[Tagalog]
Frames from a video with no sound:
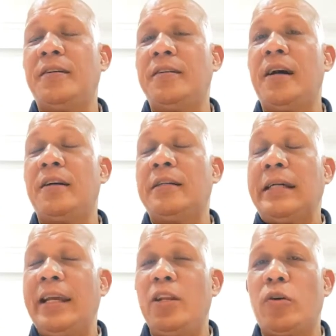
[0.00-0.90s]
ng
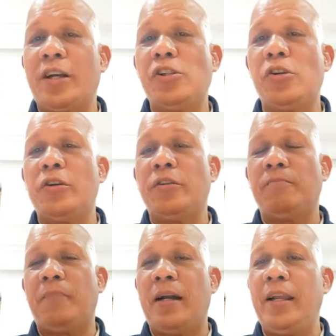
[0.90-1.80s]
edukasyon.
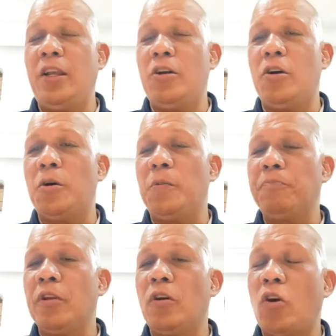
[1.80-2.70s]
Bale, yung
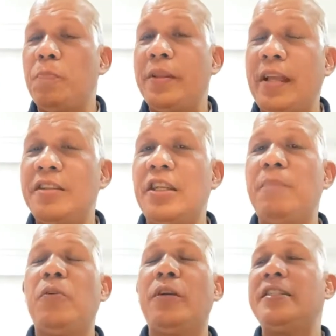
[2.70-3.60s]
competency
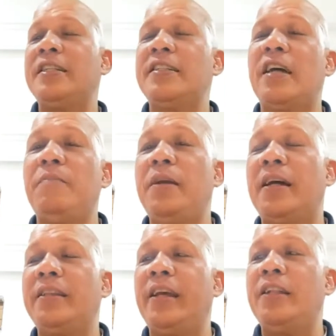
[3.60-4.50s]
po na sinasabi
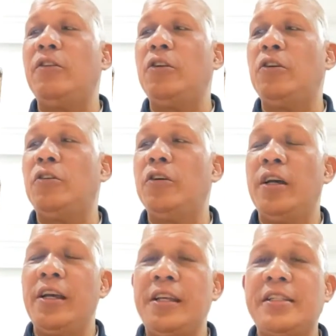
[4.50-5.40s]
natin o yung
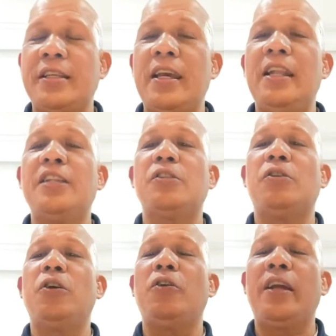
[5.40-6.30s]
skills
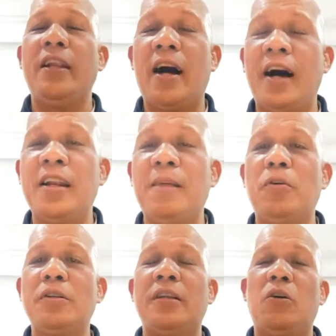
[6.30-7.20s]
o yung hinahanap
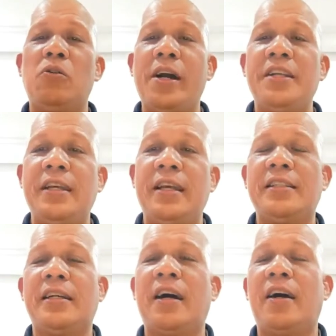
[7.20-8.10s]
po ng OIC at
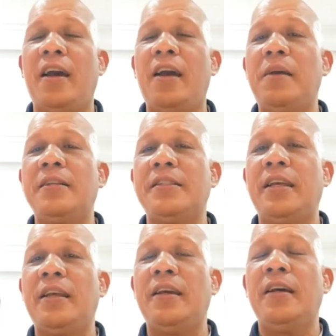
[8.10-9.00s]
saka
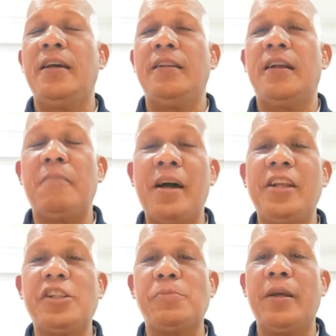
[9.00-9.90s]
MLC ng
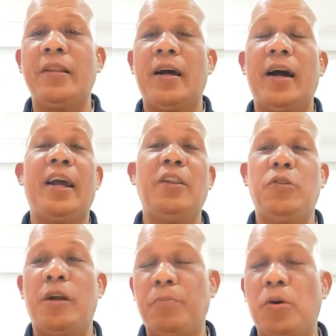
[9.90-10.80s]
management ay ando
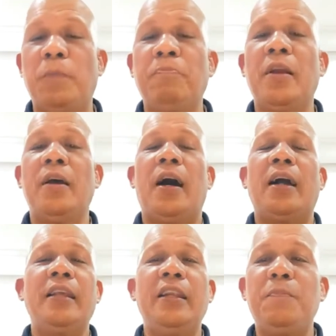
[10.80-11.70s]
na po.
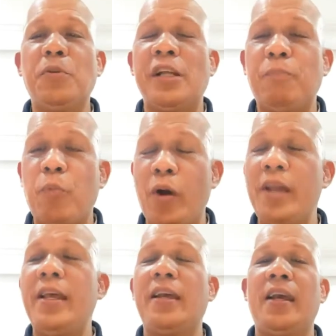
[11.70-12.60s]
At hindi po siya
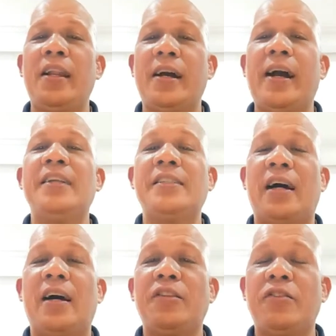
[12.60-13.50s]
pwedeng ilagay
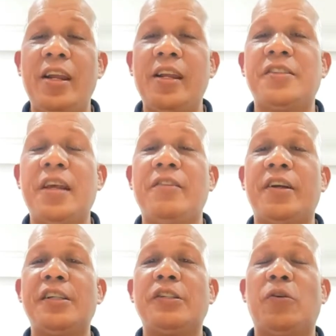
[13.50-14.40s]
sa training
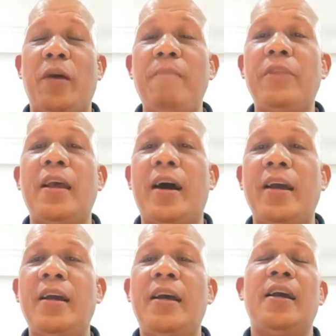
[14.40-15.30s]
centers o
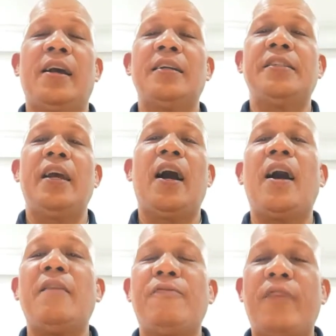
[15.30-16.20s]
MTI kasi
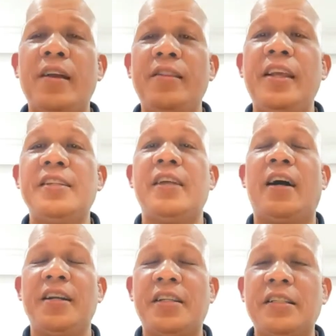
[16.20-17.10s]
ang findings,
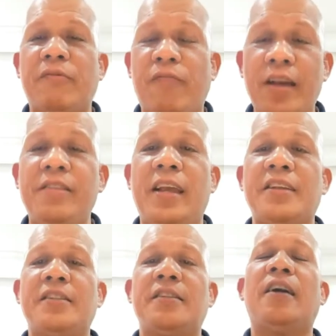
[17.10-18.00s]
ang isa sa
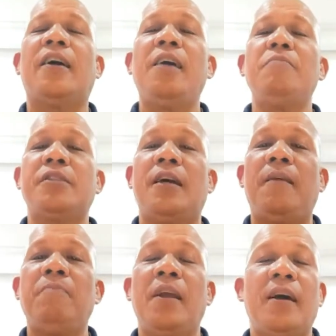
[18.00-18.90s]
findings ng EMSA,
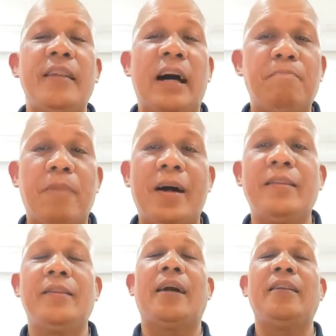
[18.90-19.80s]
dapat
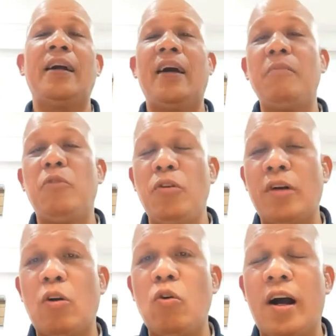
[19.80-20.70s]
dagdagan mo yung
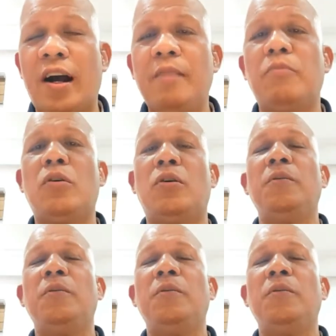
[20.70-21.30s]
kakulangan mo